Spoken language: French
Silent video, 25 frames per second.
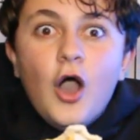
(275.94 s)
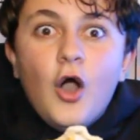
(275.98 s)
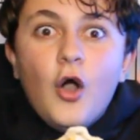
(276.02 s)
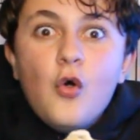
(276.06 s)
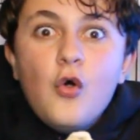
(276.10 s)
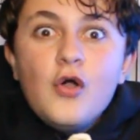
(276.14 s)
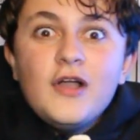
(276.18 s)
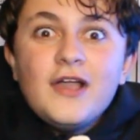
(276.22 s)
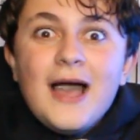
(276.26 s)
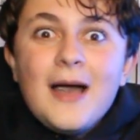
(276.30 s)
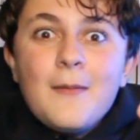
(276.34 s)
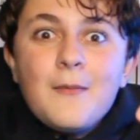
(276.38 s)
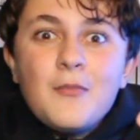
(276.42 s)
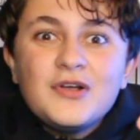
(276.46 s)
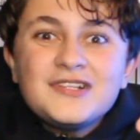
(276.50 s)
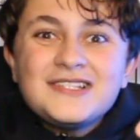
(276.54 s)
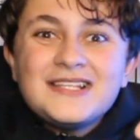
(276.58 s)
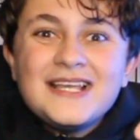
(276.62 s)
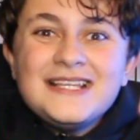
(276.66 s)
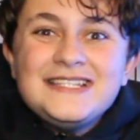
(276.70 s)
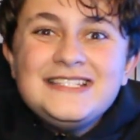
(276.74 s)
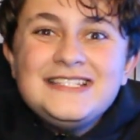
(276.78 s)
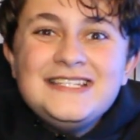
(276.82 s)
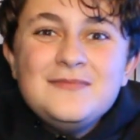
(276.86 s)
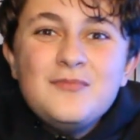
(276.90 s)
Regarde-moi
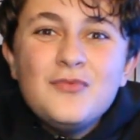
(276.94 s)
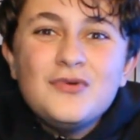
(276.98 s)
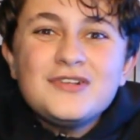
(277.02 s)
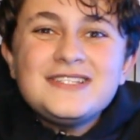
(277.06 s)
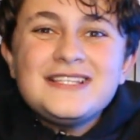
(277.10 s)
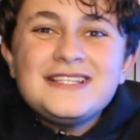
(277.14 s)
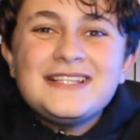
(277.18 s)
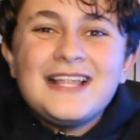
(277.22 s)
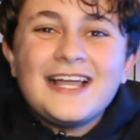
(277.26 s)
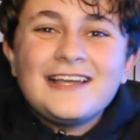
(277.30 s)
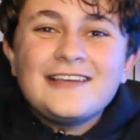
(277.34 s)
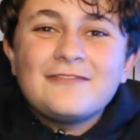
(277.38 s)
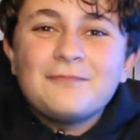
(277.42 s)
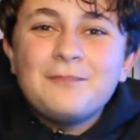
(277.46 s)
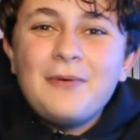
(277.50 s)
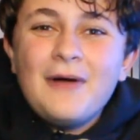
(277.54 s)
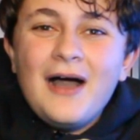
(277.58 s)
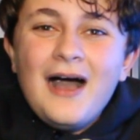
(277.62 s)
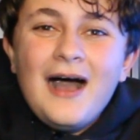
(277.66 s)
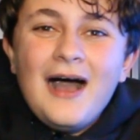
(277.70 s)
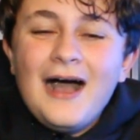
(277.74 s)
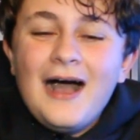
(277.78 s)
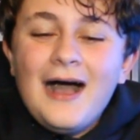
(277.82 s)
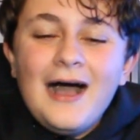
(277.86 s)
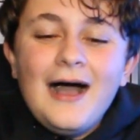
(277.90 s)
ça et dis-moi si t'arrives
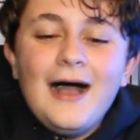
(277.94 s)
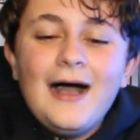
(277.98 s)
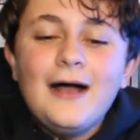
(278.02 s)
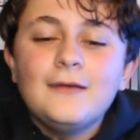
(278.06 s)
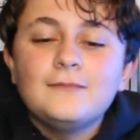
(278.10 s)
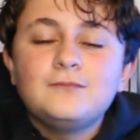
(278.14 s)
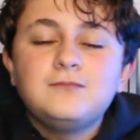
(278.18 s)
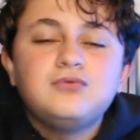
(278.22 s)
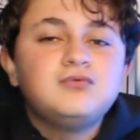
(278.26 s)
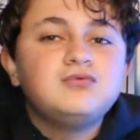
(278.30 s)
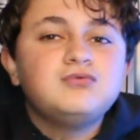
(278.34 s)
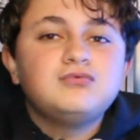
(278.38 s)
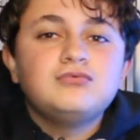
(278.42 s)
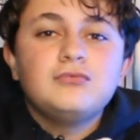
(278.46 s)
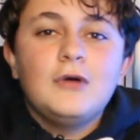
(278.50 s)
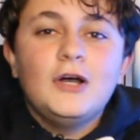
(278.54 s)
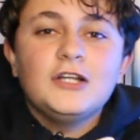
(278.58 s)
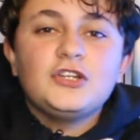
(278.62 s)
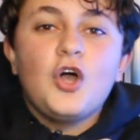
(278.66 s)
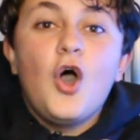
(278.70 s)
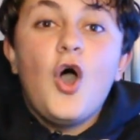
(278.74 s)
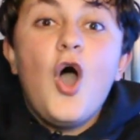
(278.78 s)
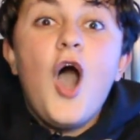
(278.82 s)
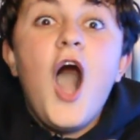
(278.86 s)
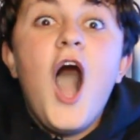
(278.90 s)
pas.
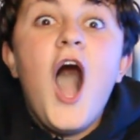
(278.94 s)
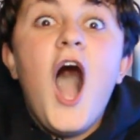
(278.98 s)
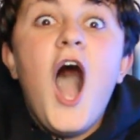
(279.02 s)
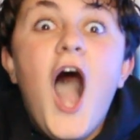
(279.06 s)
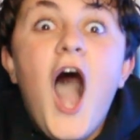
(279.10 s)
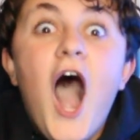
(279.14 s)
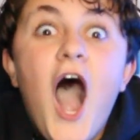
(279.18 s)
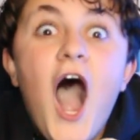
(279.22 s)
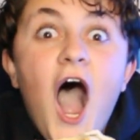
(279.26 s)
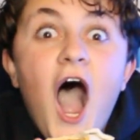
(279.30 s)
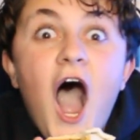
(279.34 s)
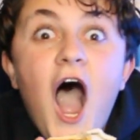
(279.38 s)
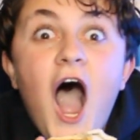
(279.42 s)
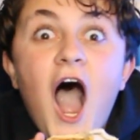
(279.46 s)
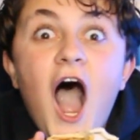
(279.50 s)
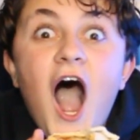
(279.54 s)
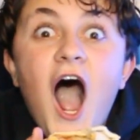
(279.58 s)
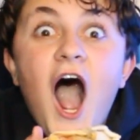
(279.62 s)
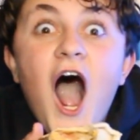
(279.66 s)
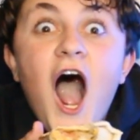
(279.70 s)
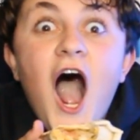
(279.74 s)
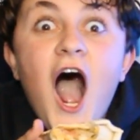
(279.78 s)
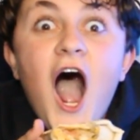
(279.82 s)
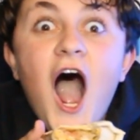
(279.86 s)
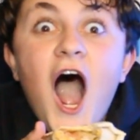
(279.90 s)
attends.
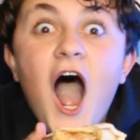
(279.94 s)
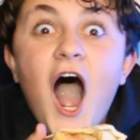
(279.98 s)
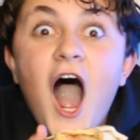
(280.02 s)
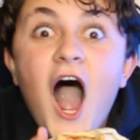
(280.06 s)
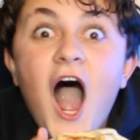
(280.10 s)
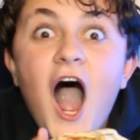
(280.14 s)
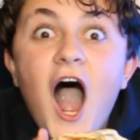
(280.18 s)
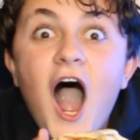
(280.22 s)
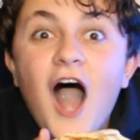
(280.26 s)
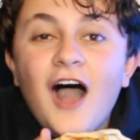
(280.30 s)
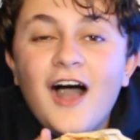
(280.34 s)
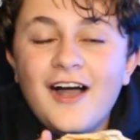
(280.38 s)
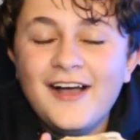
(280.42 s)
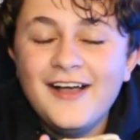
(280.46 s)
Ah.